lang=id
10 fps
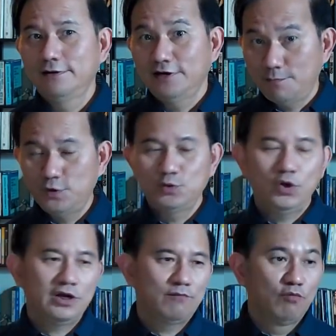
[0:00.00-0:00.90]
dapat
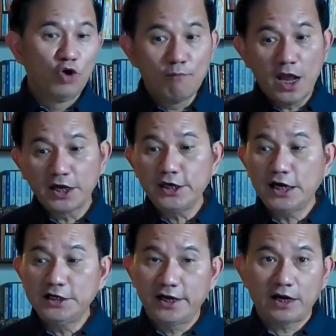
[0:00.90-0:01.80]
2000 belum lagi
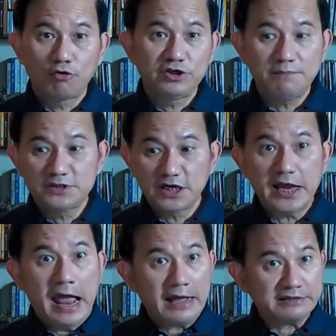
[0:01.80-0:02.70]
yang direkrutnya
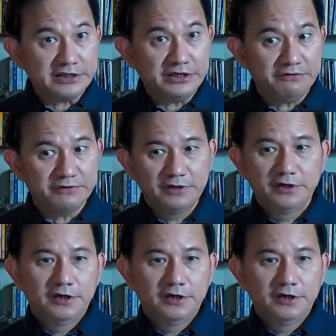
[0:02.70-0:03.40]
misalnya aktif